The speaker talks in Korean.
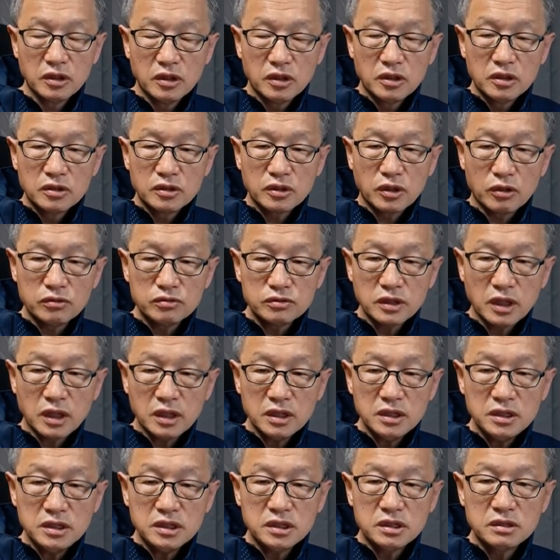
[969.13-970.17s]
더군다나
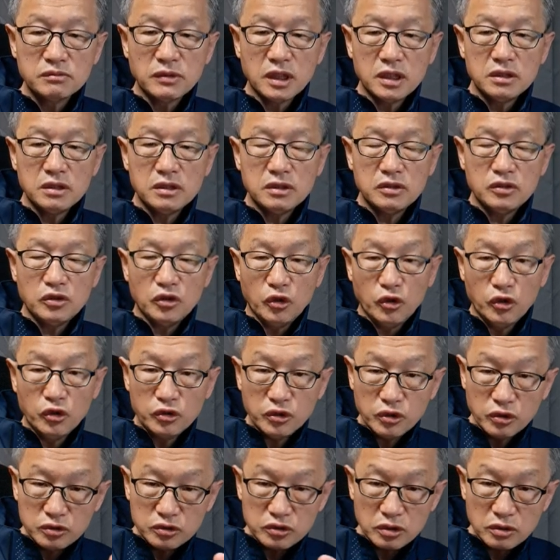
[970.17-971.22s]
이승만이는
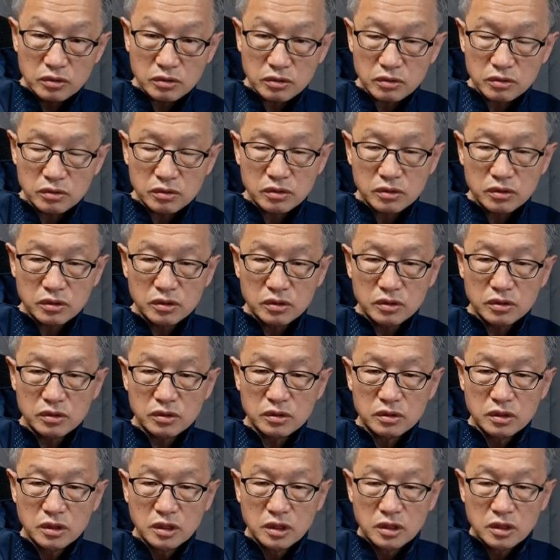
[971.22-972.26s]
외교적으로
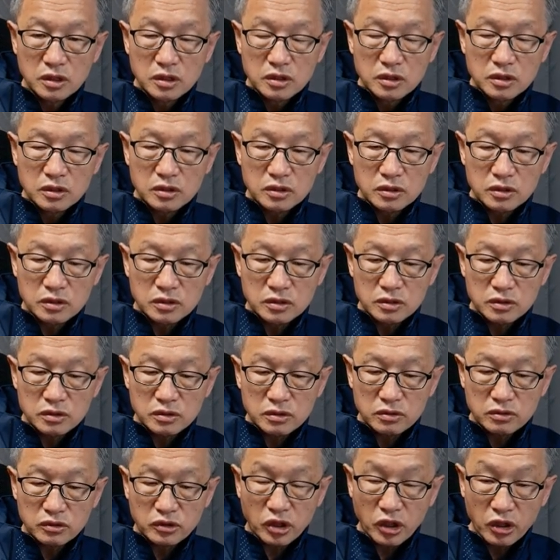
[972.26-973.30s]
그
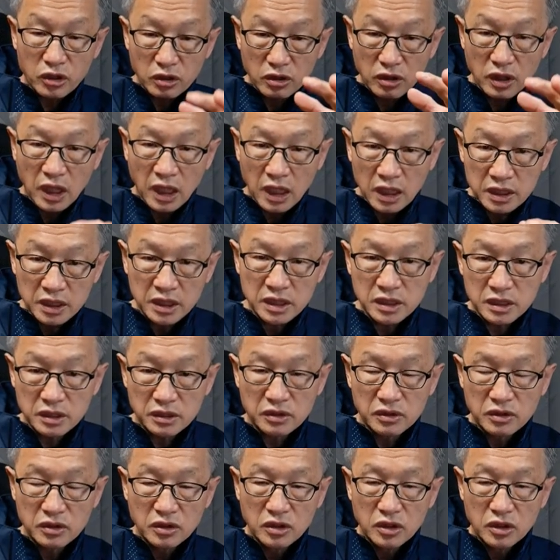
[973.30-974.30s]
어, 테러가 아닌